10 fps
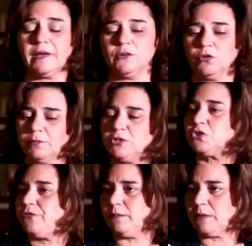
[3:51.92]
انه
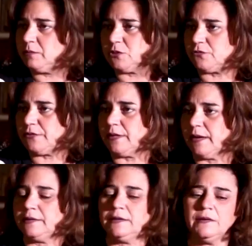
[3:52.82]
بيشفي ما بيشفي
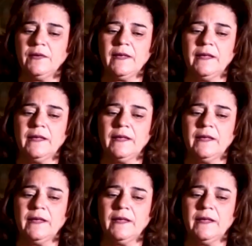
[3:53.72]
يعني